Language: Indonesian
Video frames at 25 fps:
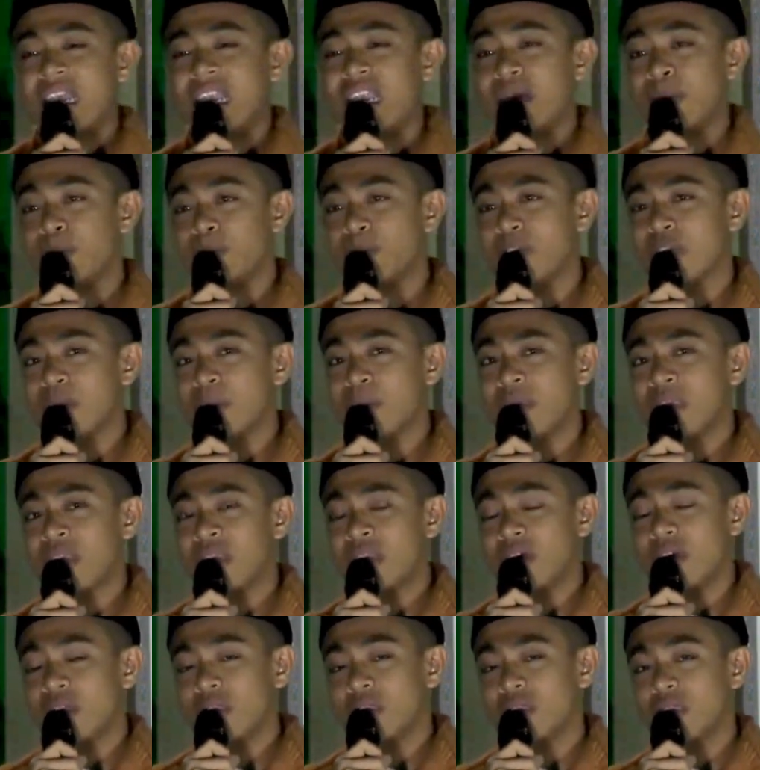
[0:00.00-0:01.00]
Dalam
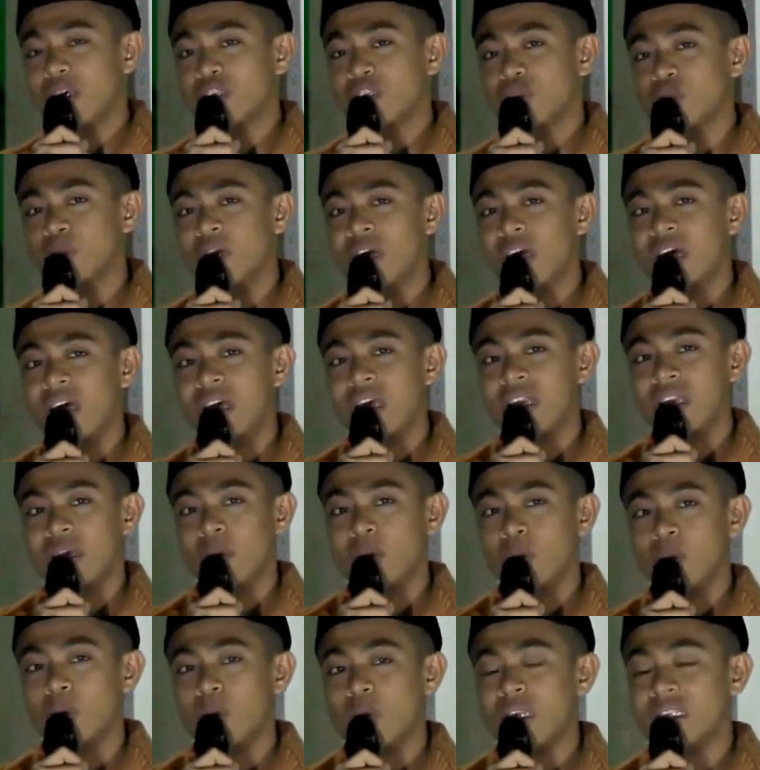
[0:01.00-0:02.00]
firman Allah
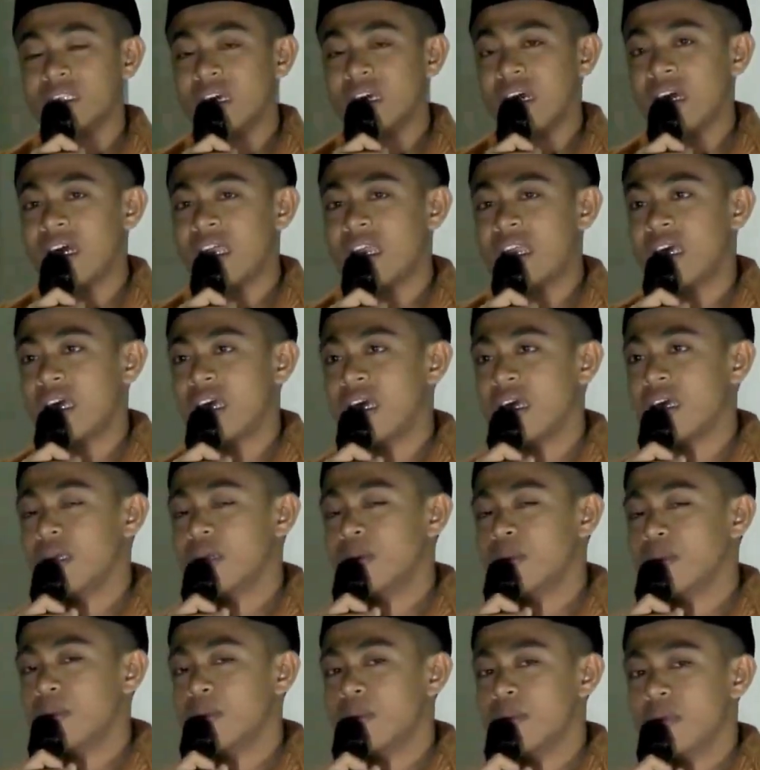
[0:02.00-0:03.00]
Subhanahu wa
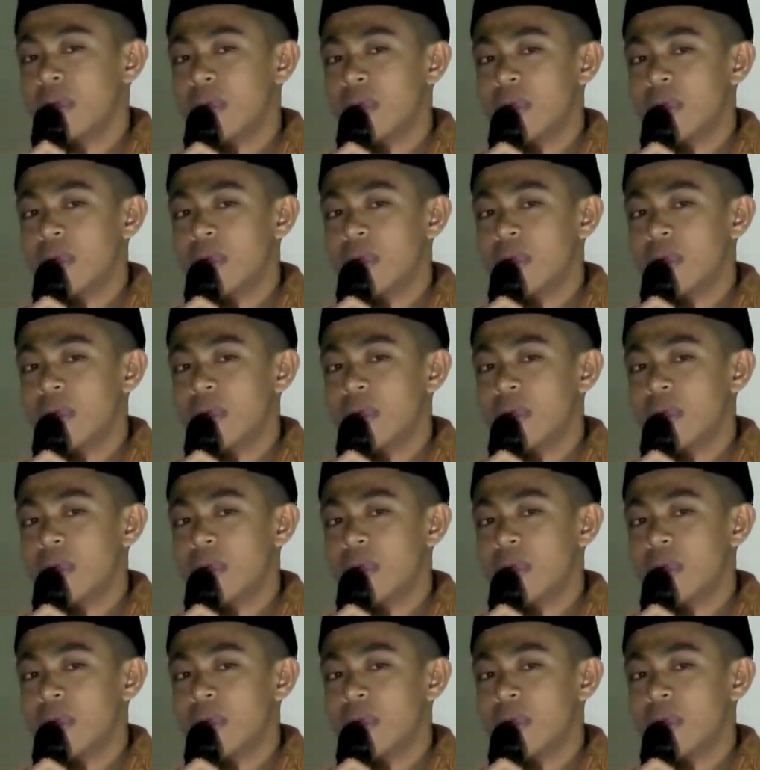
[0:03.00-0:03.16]
taala